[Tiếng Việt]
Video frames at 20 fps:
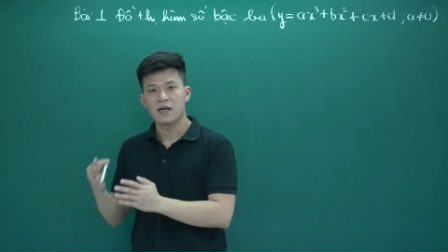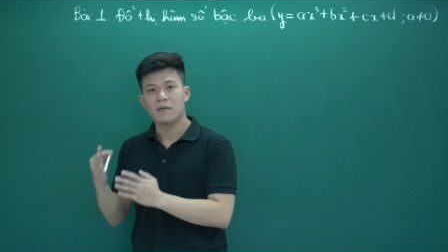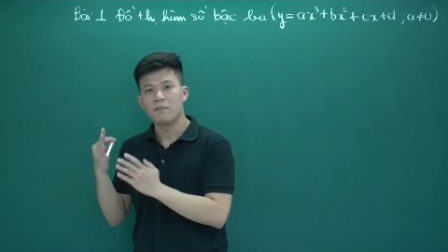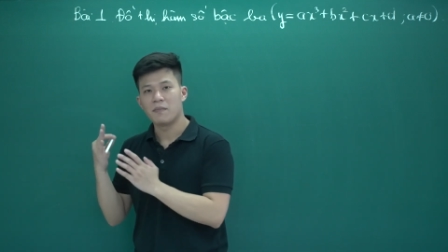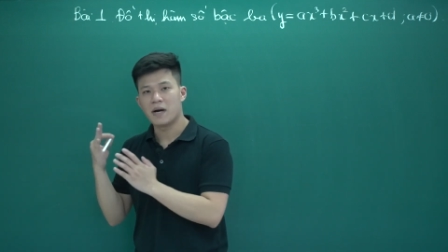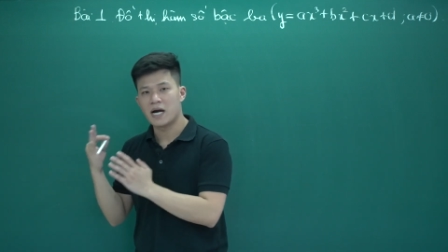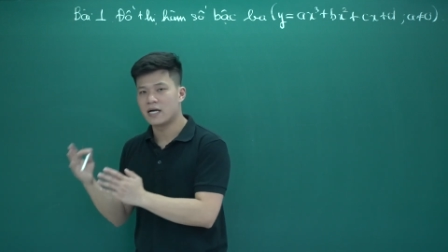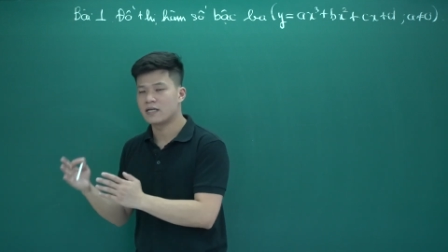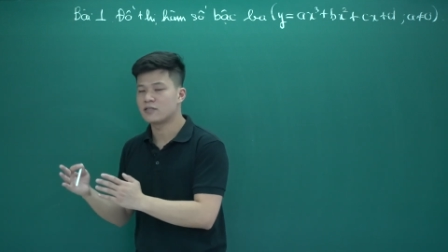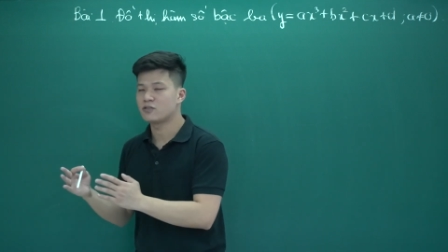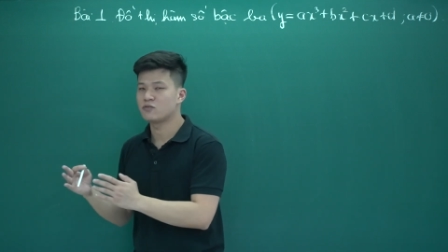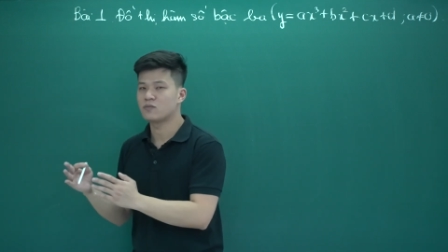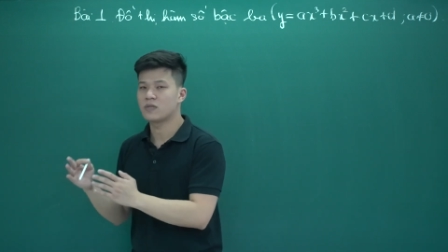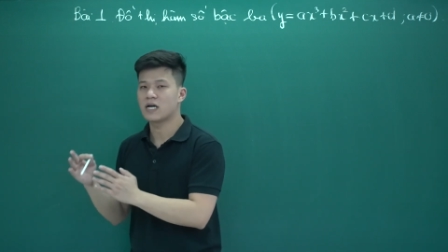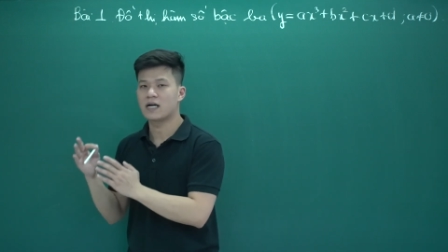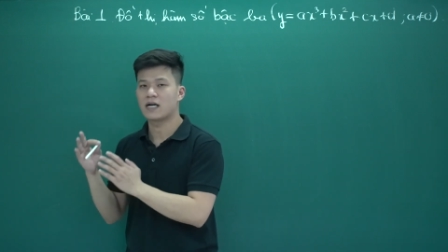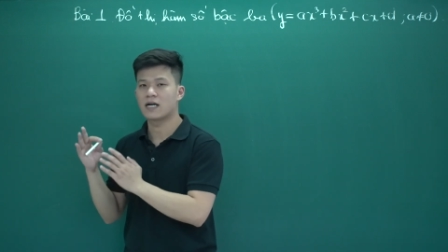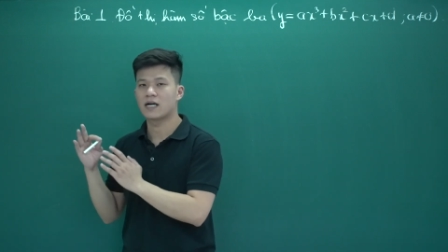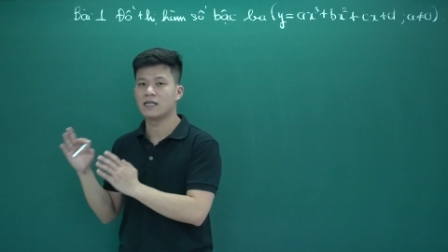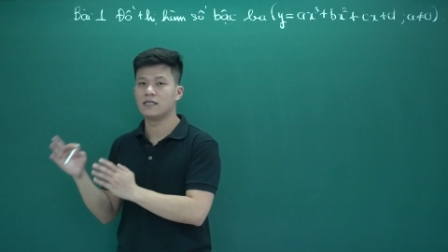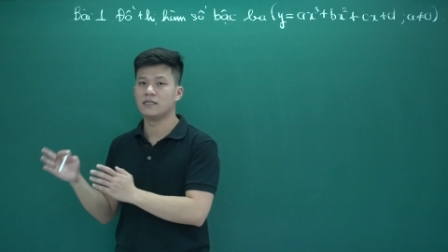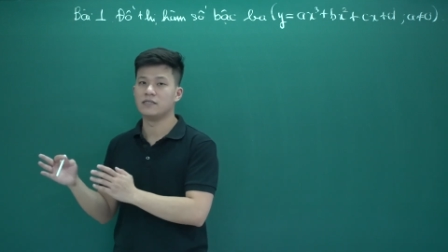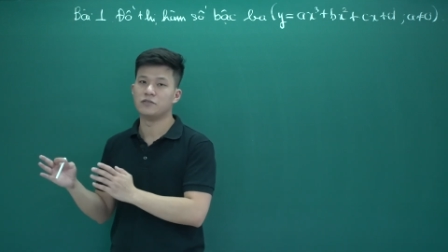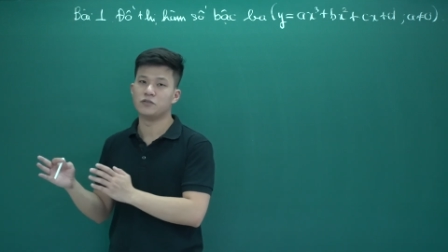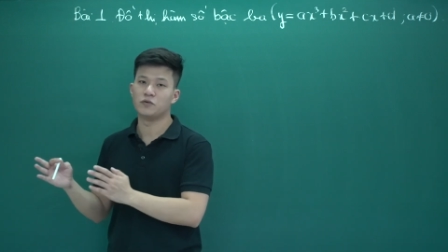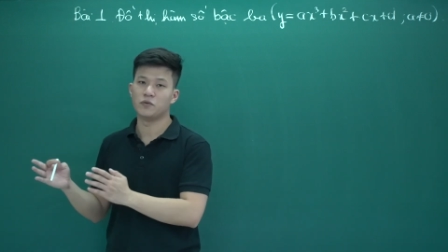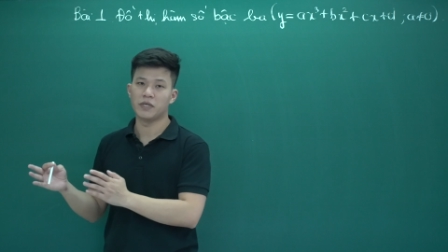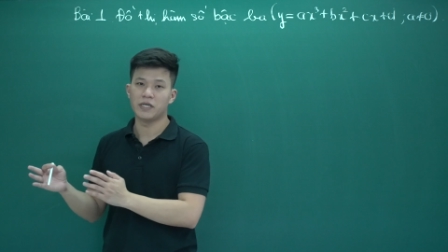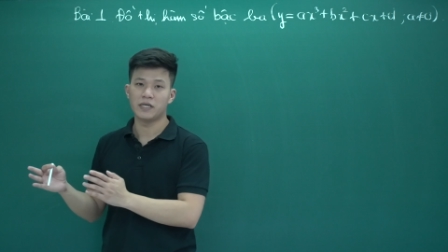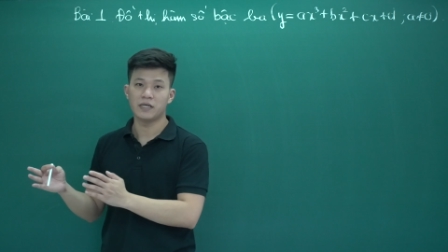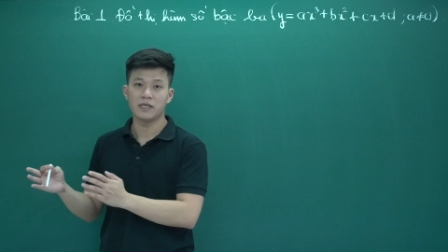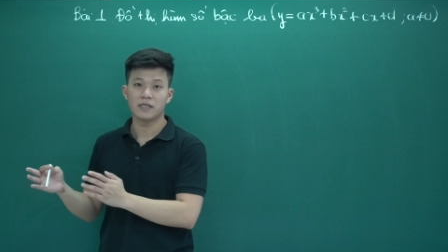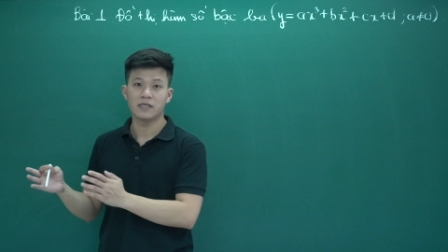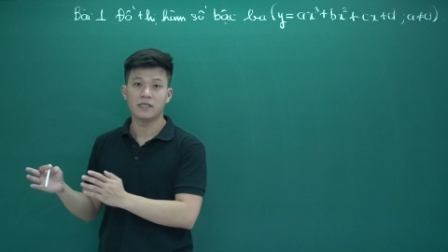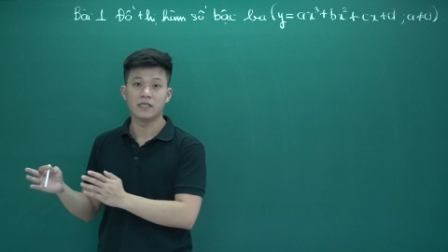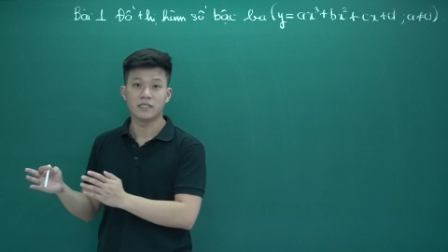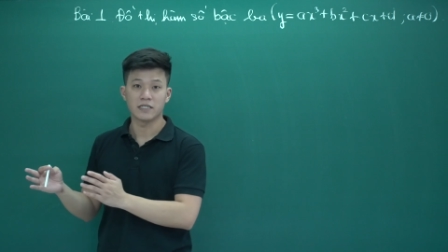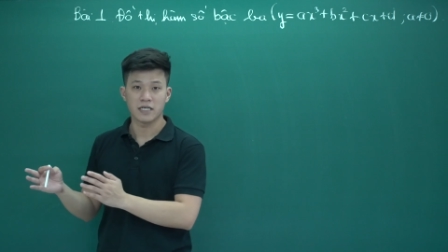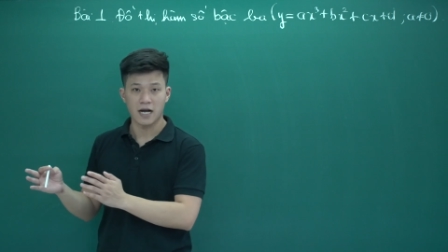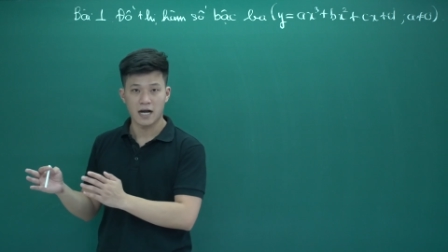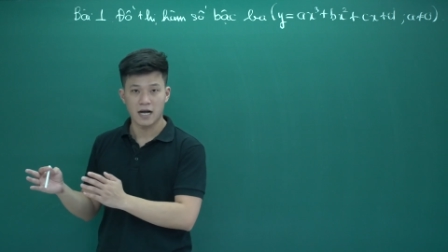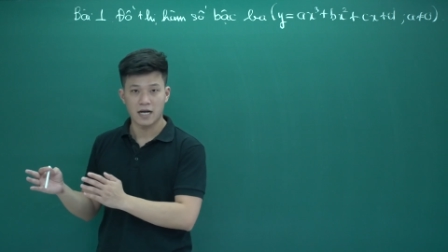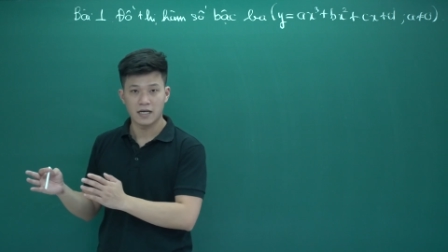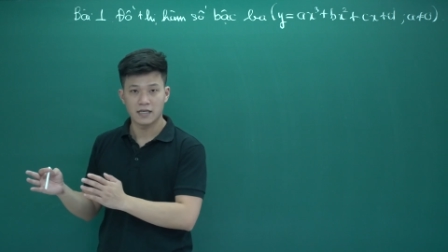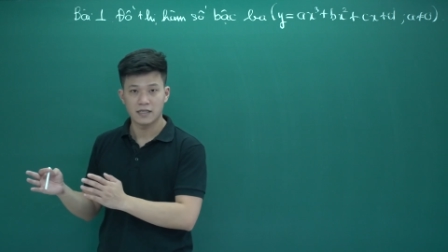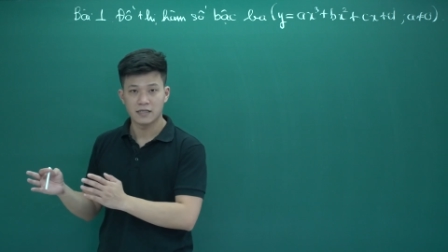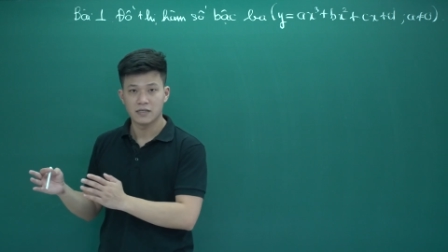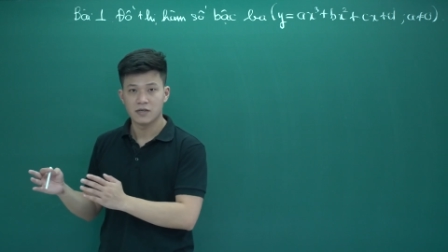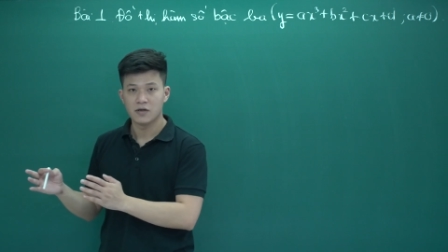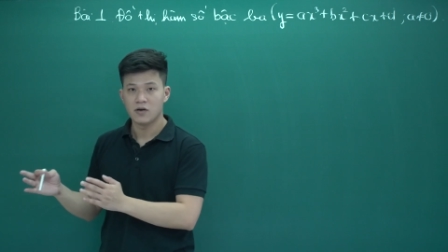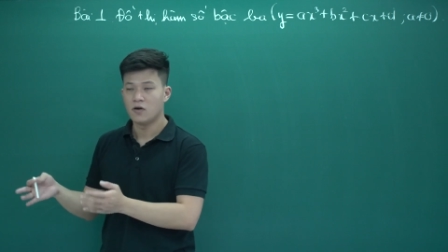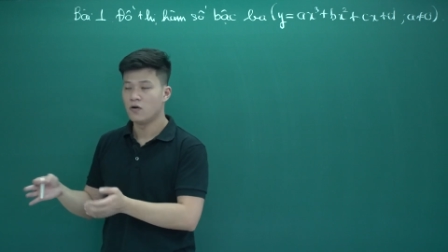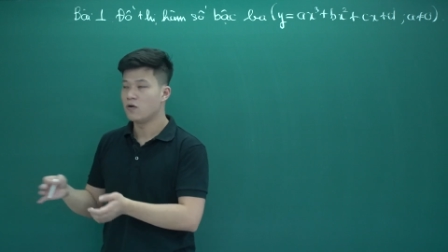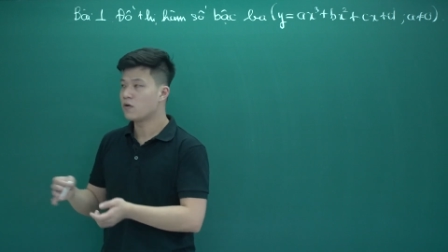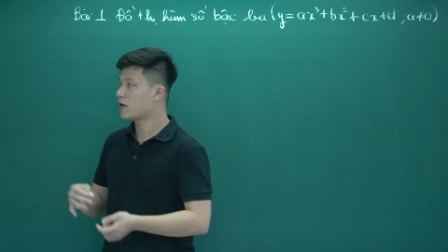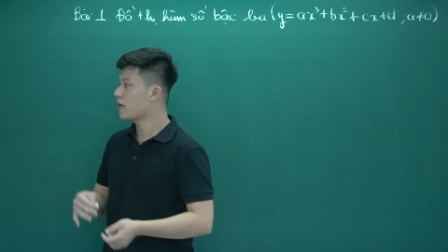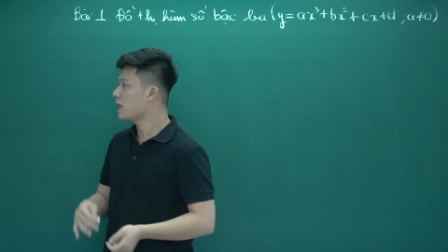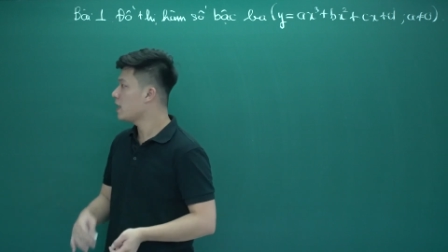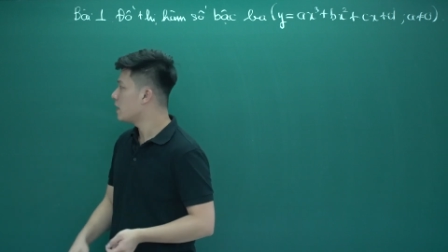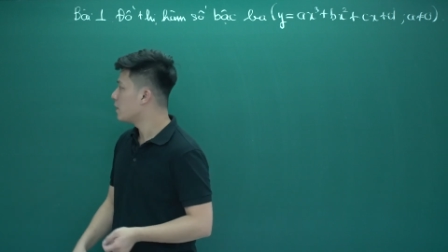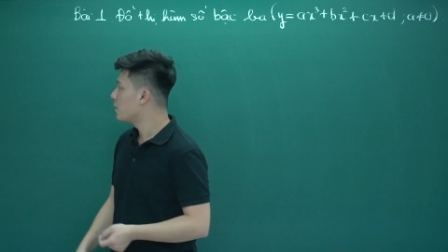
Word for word: mà chúng ta cần chú ý được chưa ạ? Ok.